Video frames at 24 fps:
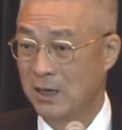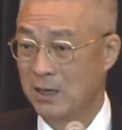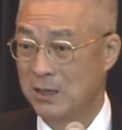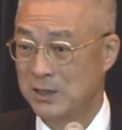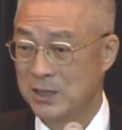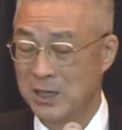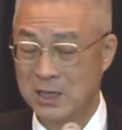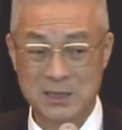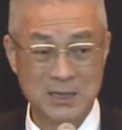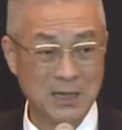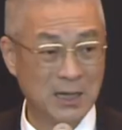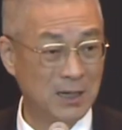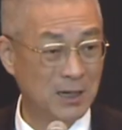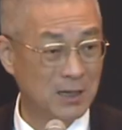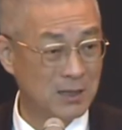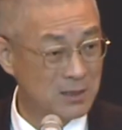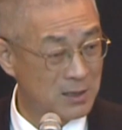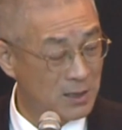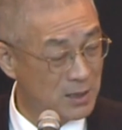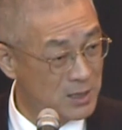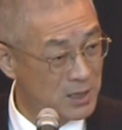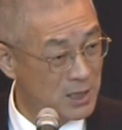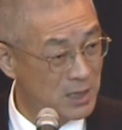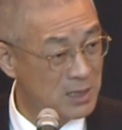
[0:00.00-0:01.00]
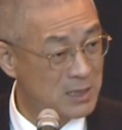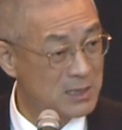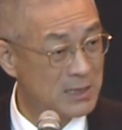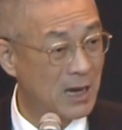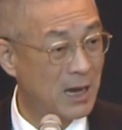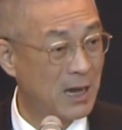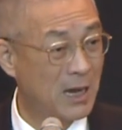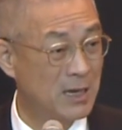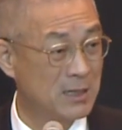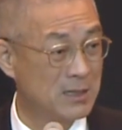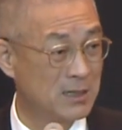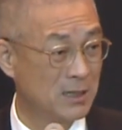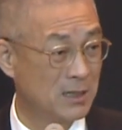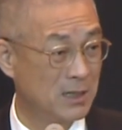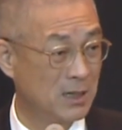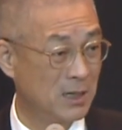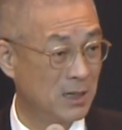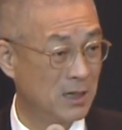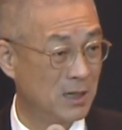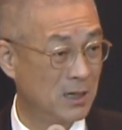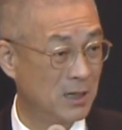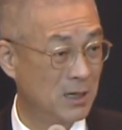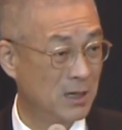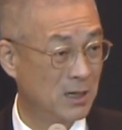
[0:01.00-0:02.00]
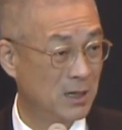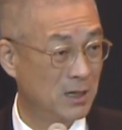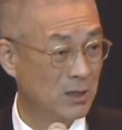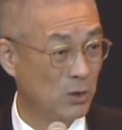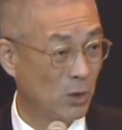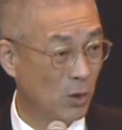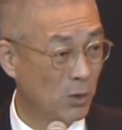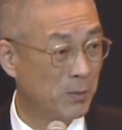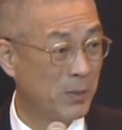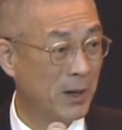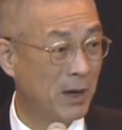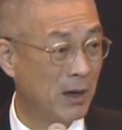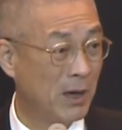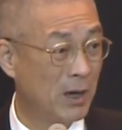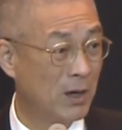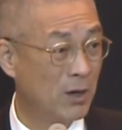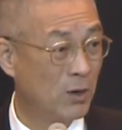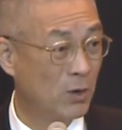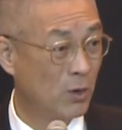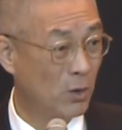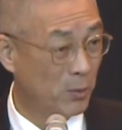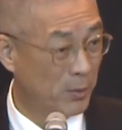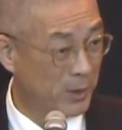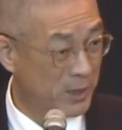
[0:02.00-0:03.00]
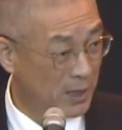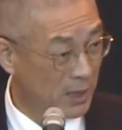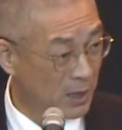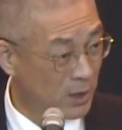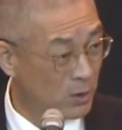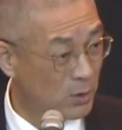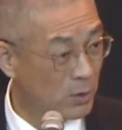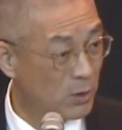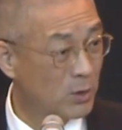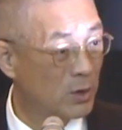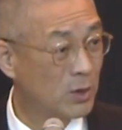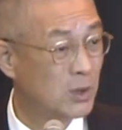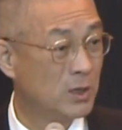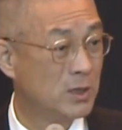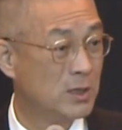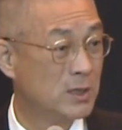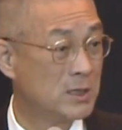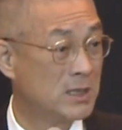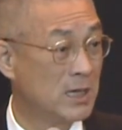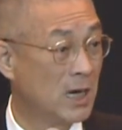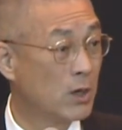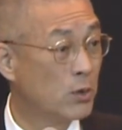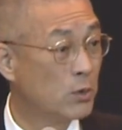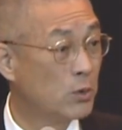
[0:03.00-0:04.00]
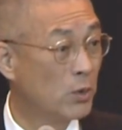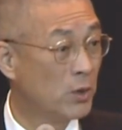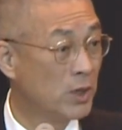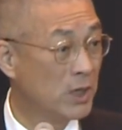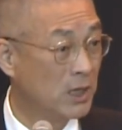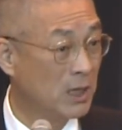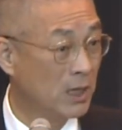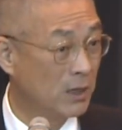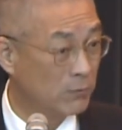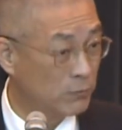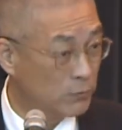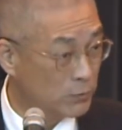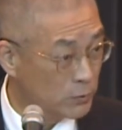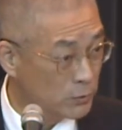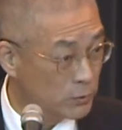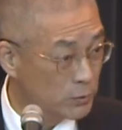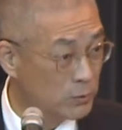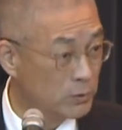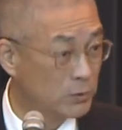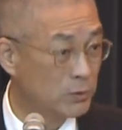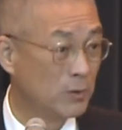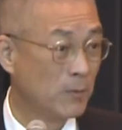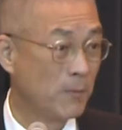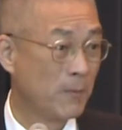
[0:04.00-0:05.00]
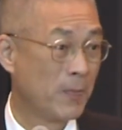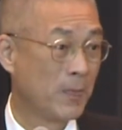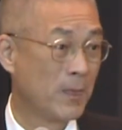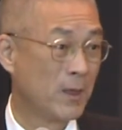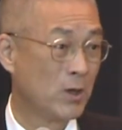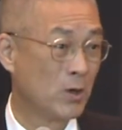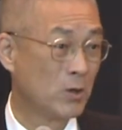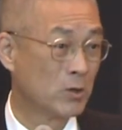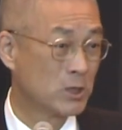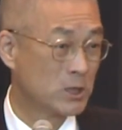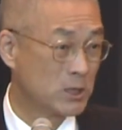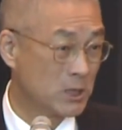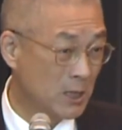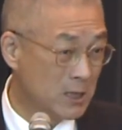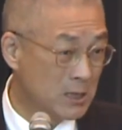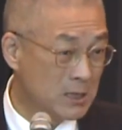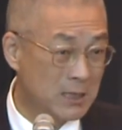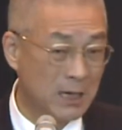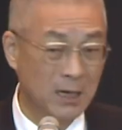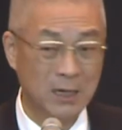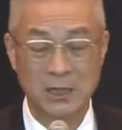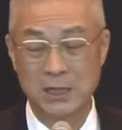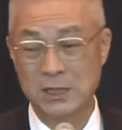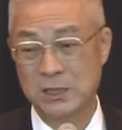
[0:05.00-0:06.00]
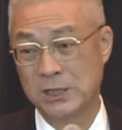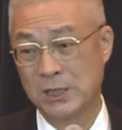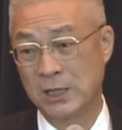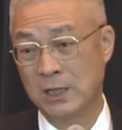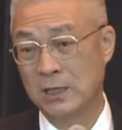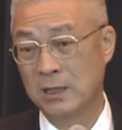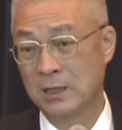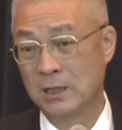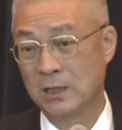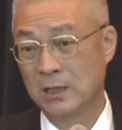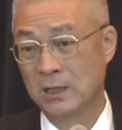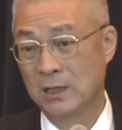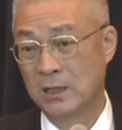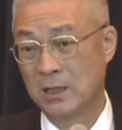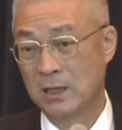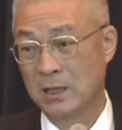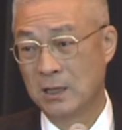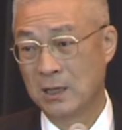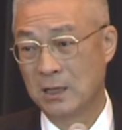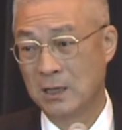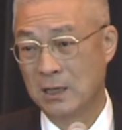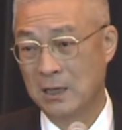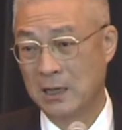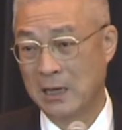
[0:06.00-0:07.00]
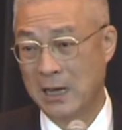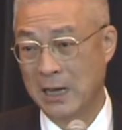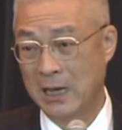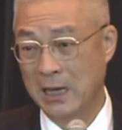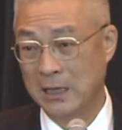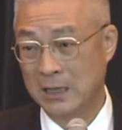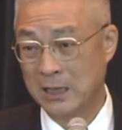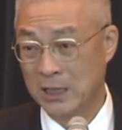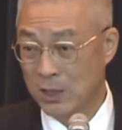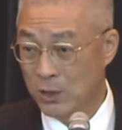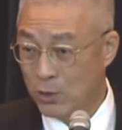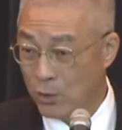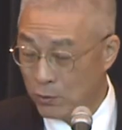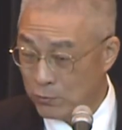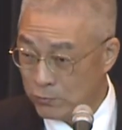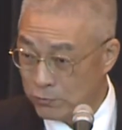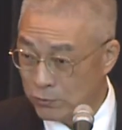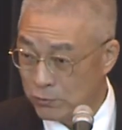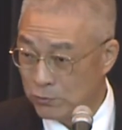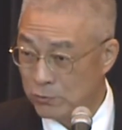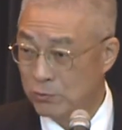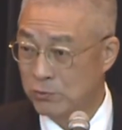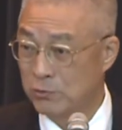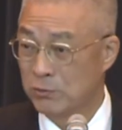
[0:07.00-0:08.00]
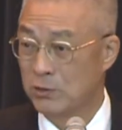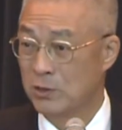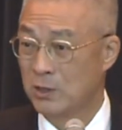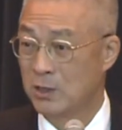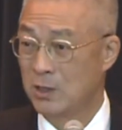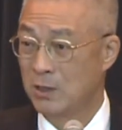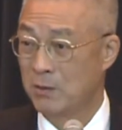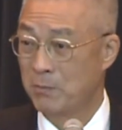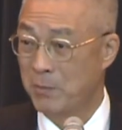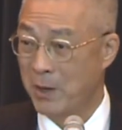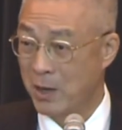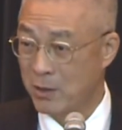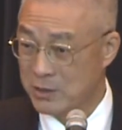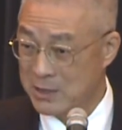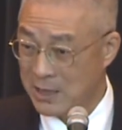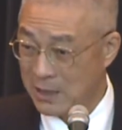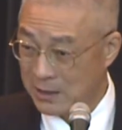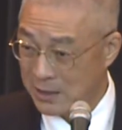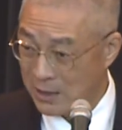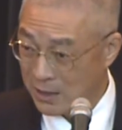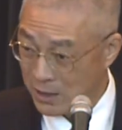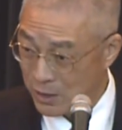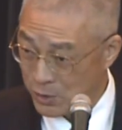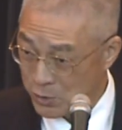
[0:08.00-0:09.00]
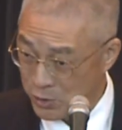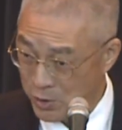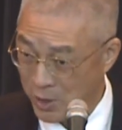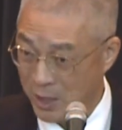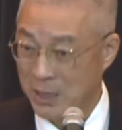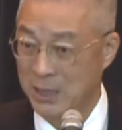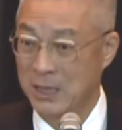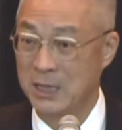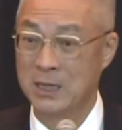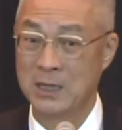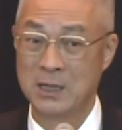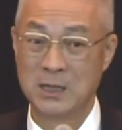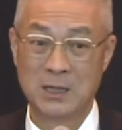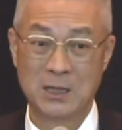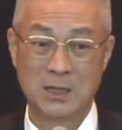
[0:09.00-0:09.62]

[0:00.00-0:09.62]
现在的身心障碍者的同胞，我们能够增多一点服务，用真诚的心来提供服务，保障他的权益。